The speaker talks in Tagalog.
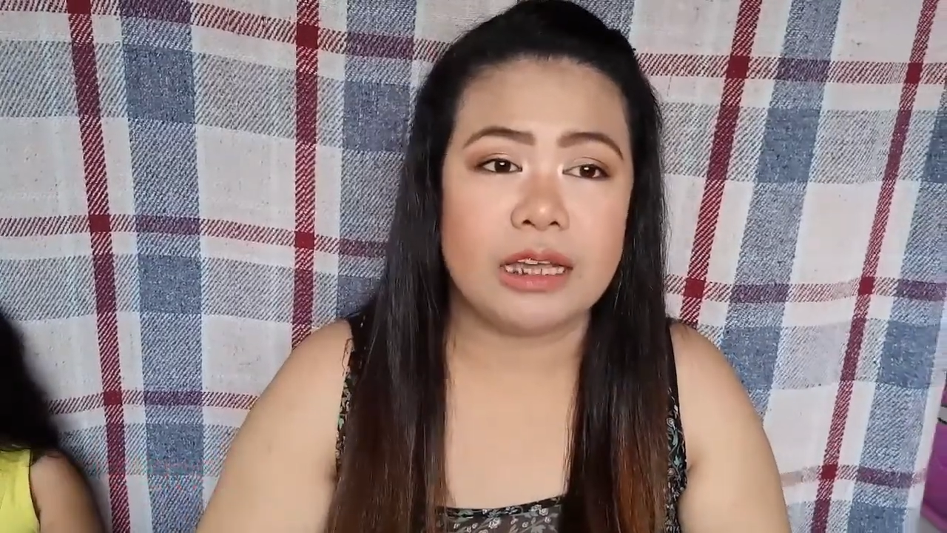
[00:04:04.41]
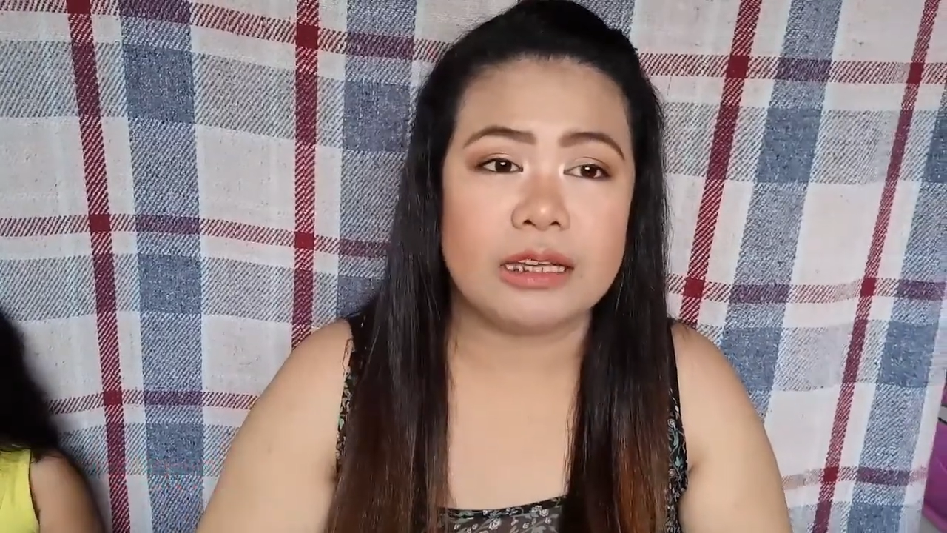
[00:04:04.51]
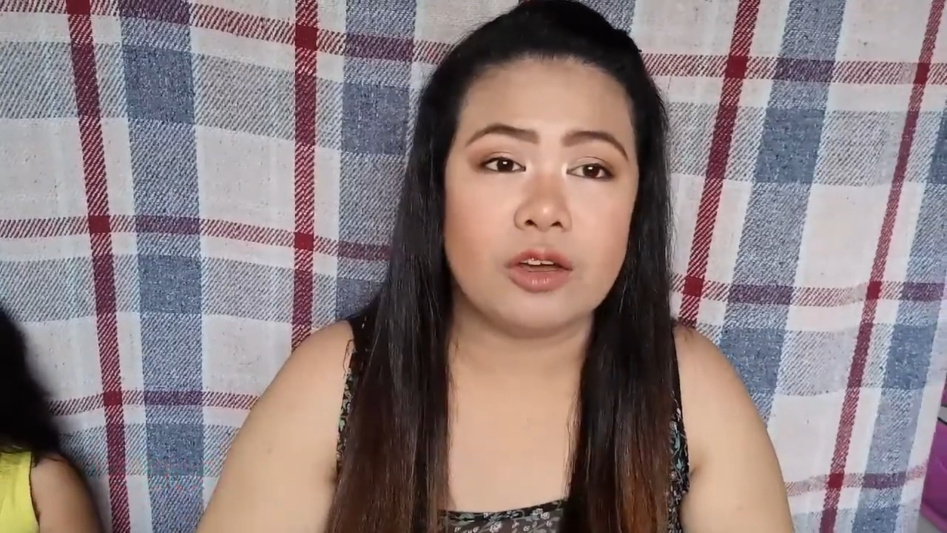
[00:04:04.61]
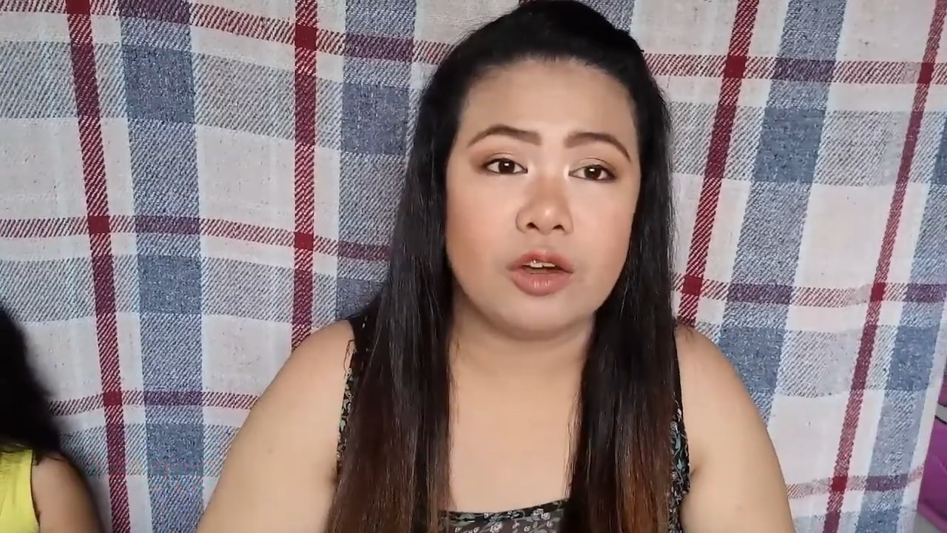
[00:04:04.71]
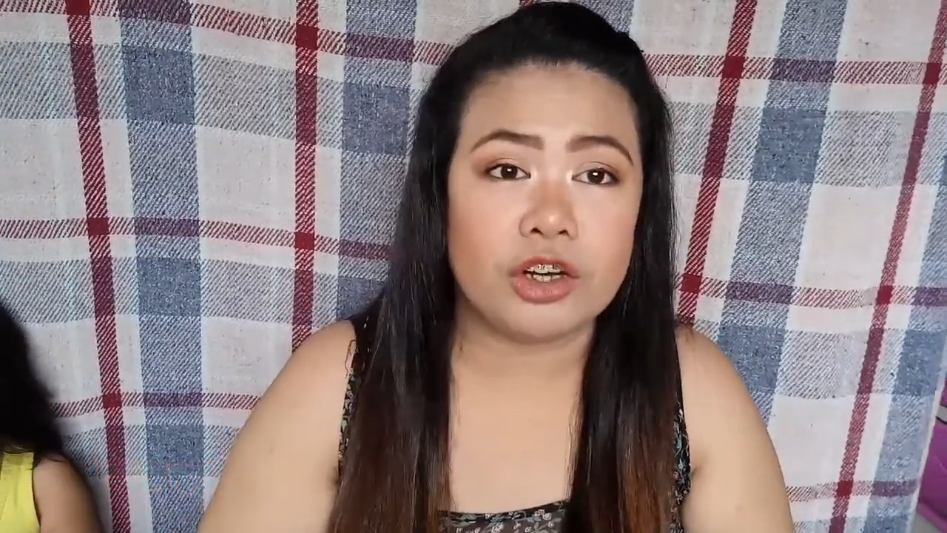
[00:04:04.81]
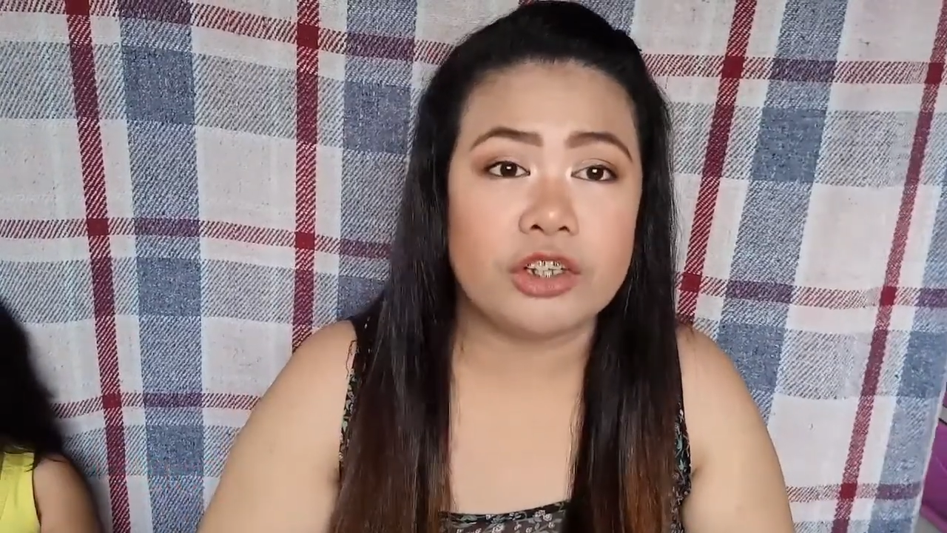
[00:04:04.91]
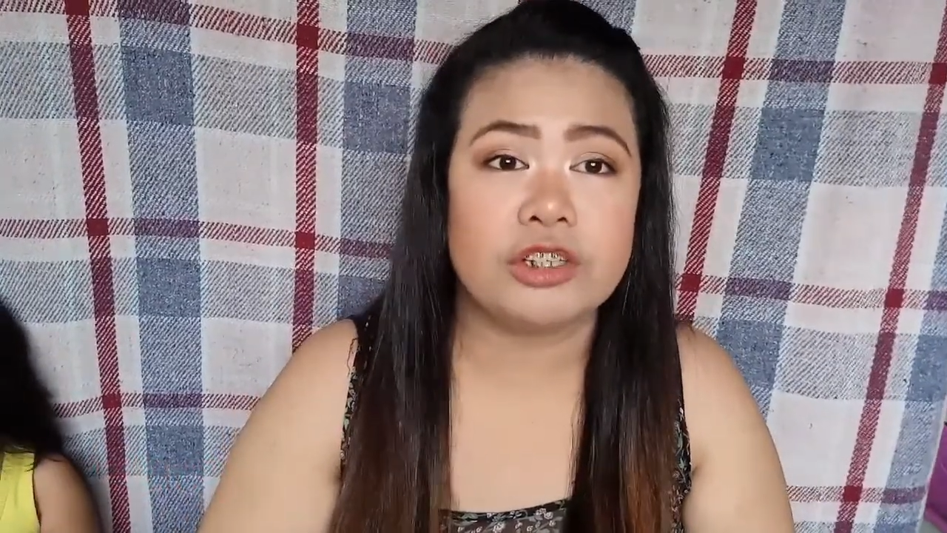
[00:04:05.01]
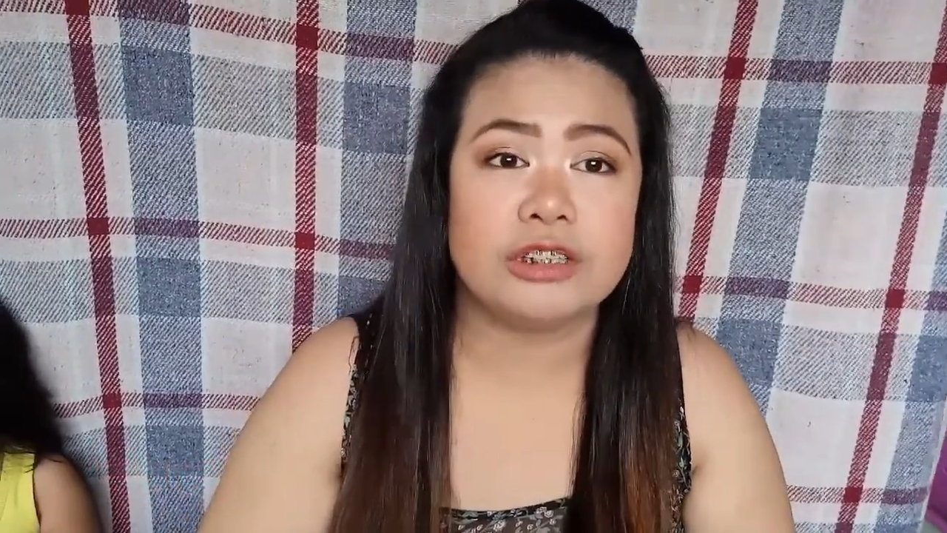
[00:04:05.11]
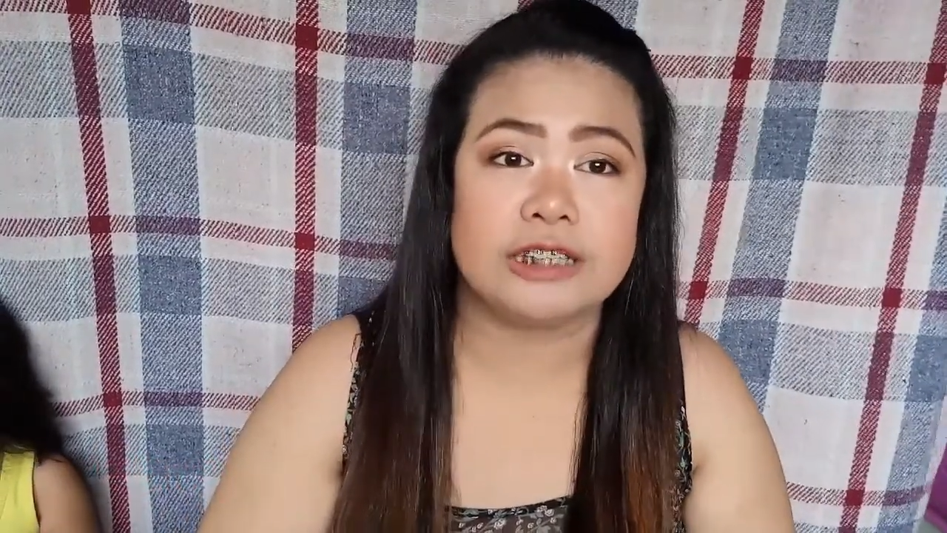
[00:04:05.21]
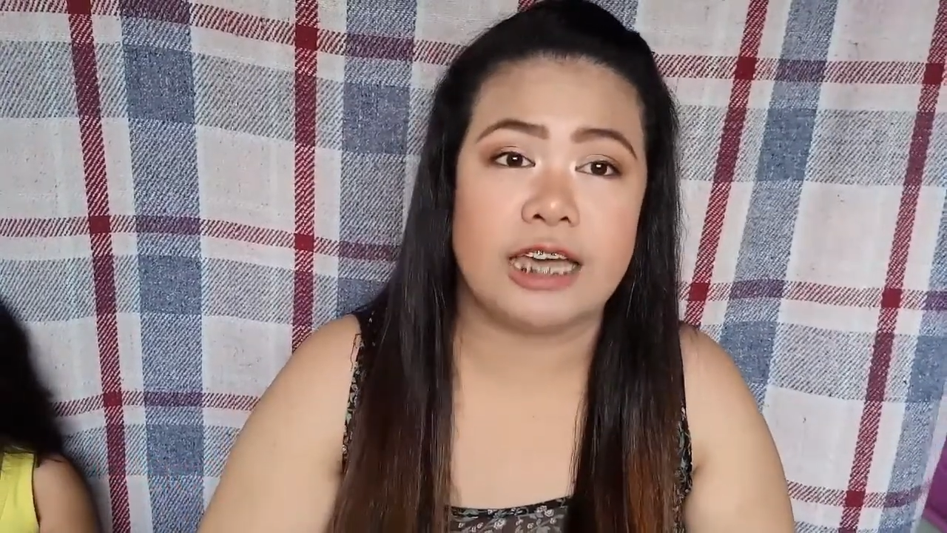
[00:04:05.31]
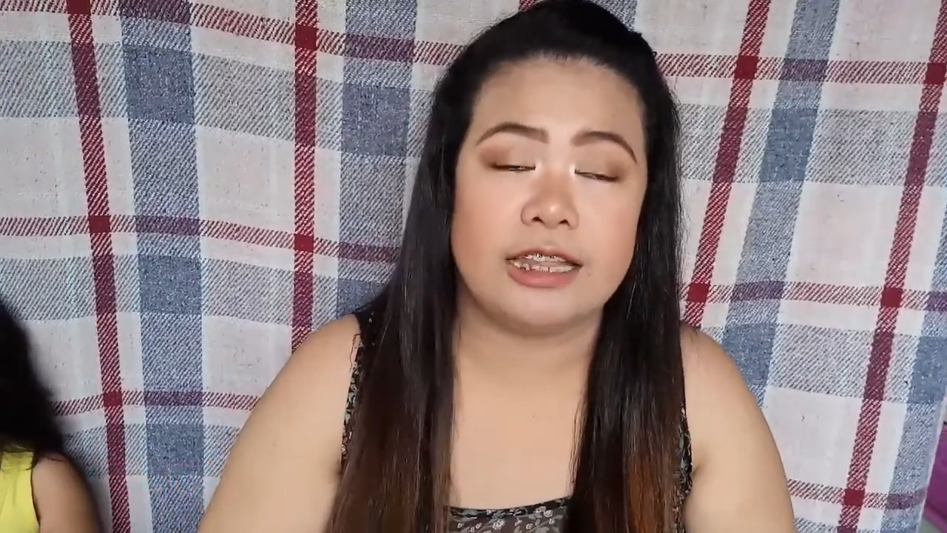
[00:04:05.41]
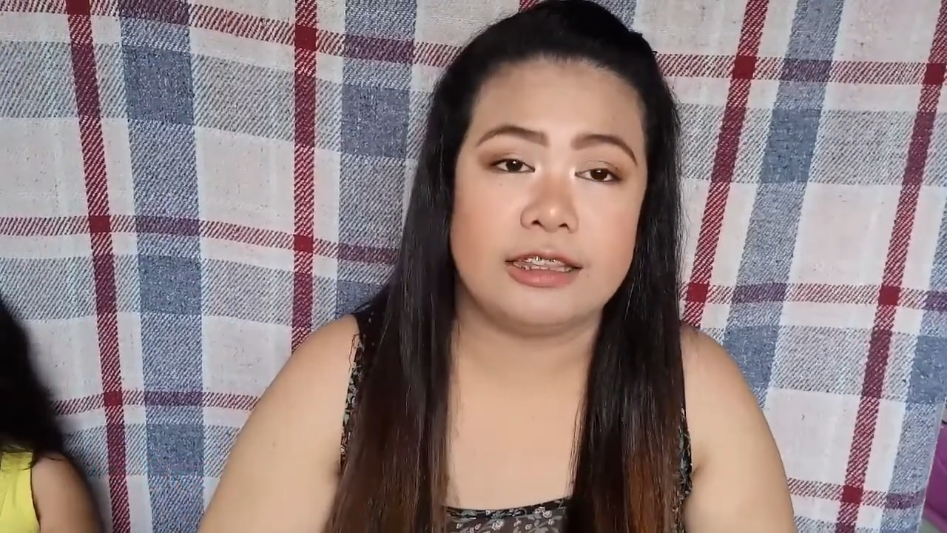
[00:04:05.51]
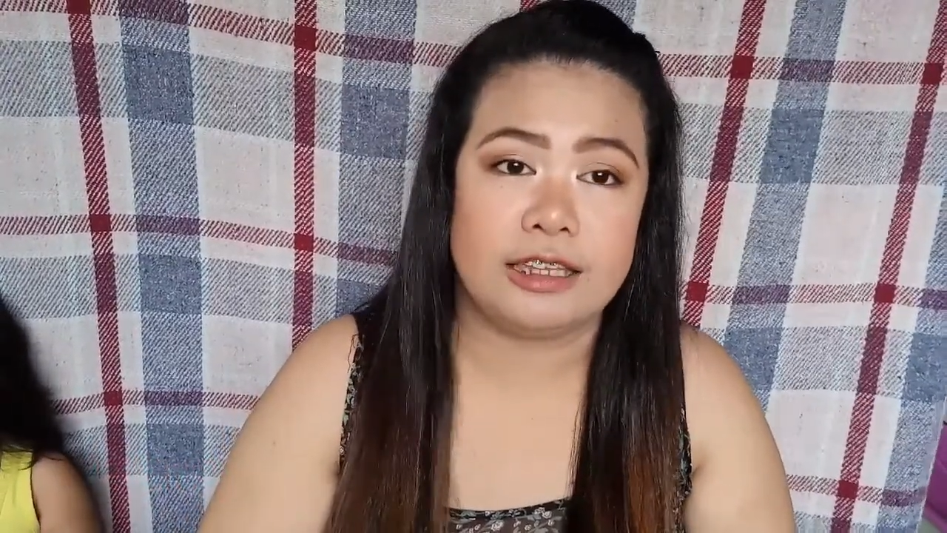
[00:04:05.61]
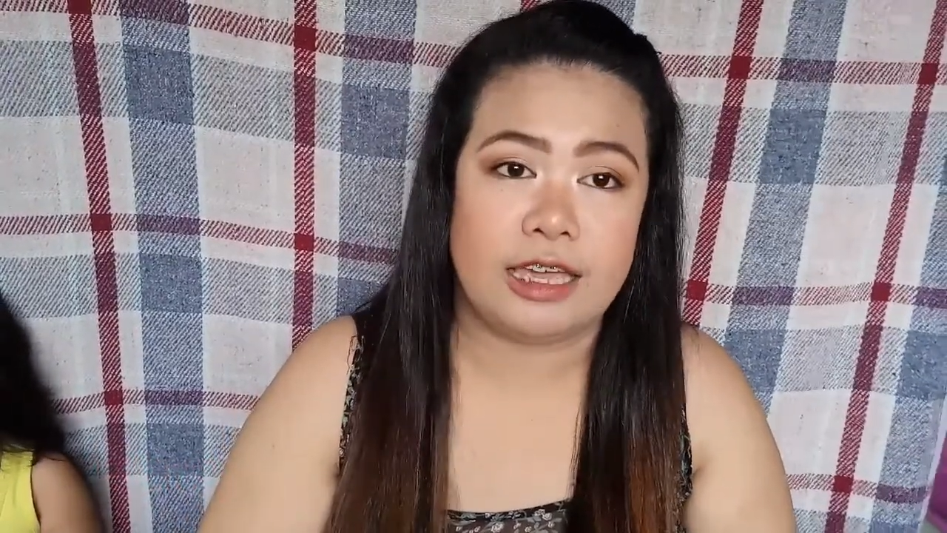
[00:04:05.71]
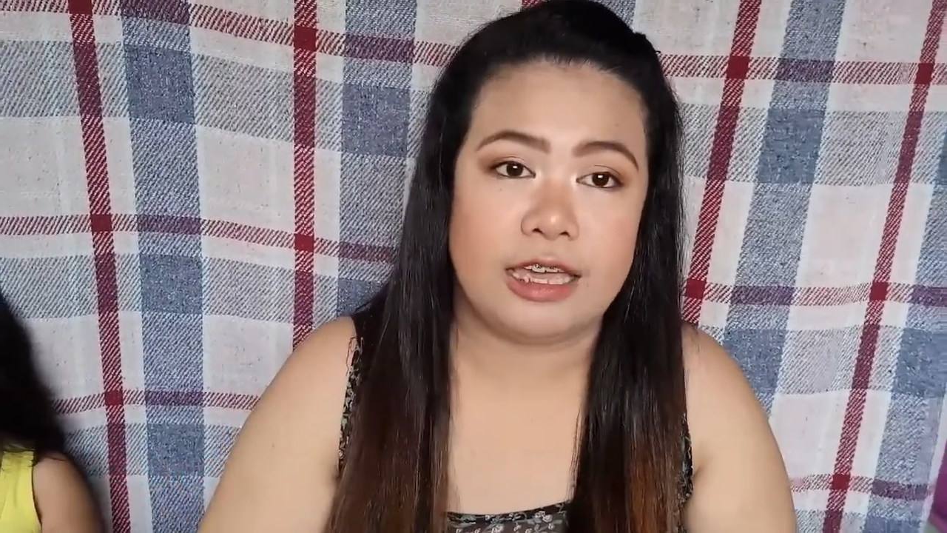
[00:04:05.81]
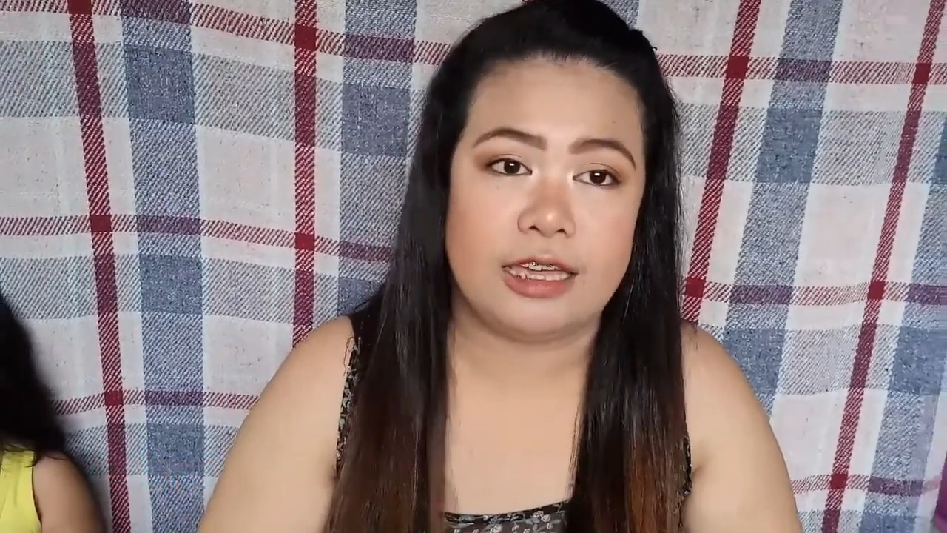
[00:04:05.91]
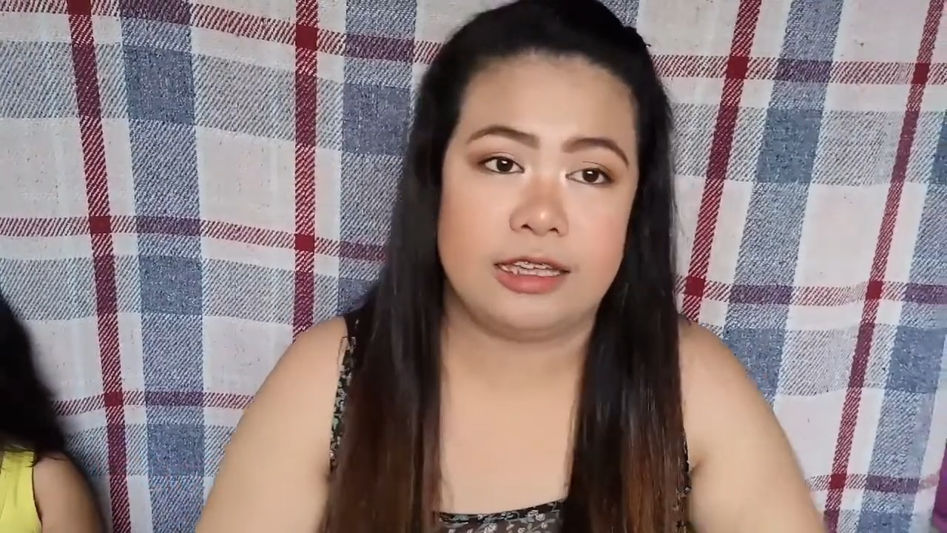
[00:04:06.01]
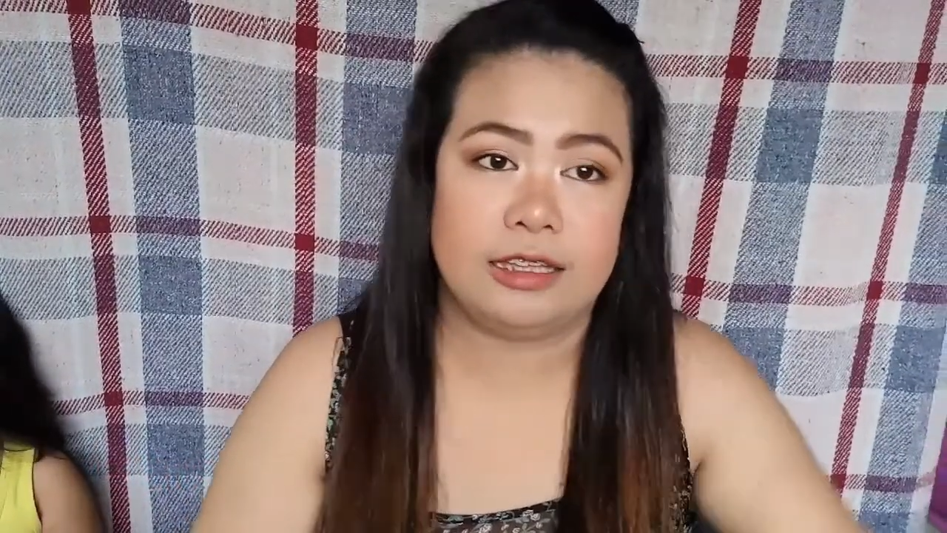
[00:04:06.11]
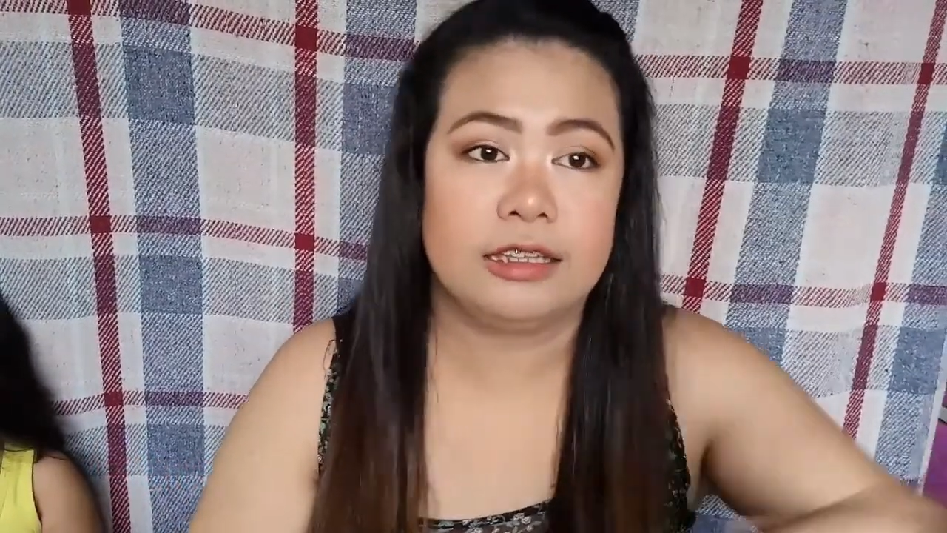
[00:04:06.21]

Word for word: nag-order sa kanya.